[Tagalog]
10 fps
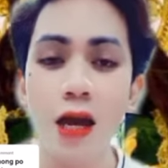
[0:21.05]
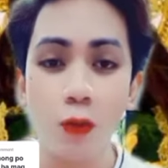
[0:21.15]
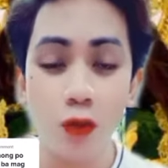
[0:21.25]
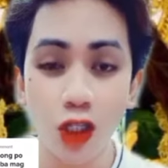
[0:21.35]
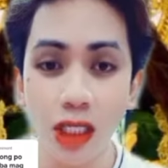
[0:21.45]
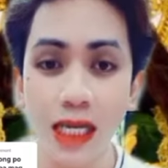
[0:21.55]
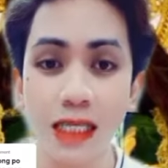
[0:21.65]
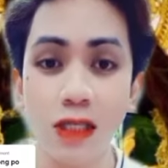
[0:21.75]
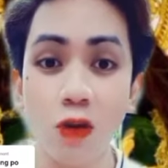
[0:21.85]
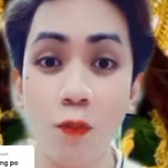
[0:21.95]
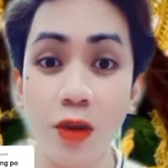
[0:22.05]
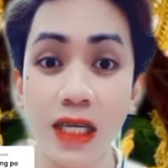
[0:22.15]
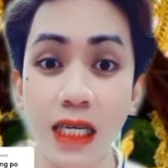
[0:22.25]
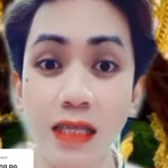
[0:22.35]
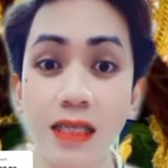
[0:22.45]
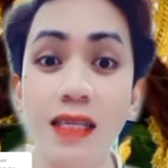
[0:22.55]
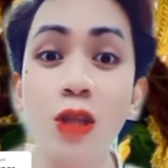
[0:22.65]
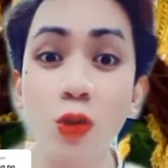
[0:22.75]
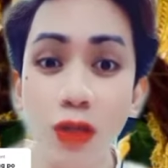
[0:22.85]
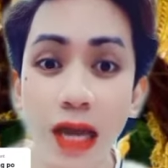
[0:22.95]
which is yung pagiging
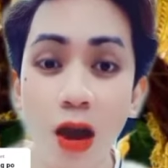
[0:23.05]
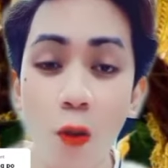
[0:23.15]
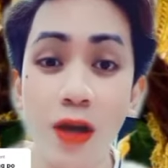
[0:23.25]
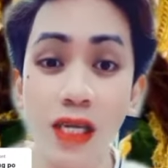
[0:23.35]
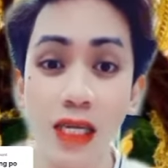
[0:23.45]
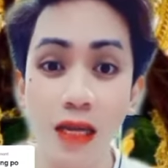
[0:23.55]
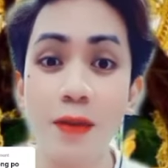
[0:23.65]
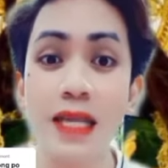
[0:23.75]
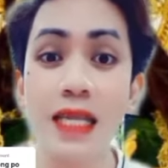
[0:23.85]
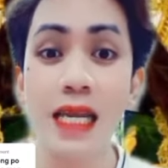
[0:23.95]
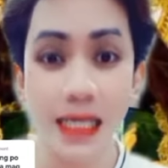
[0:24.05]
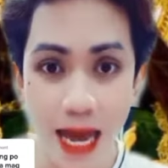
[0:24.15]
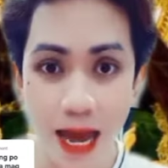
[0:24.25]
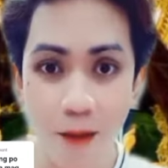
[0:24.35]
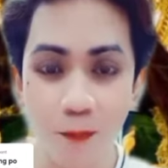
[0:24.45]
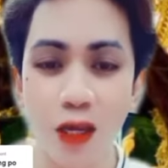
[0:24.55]
santo niya o pagiging banal niya.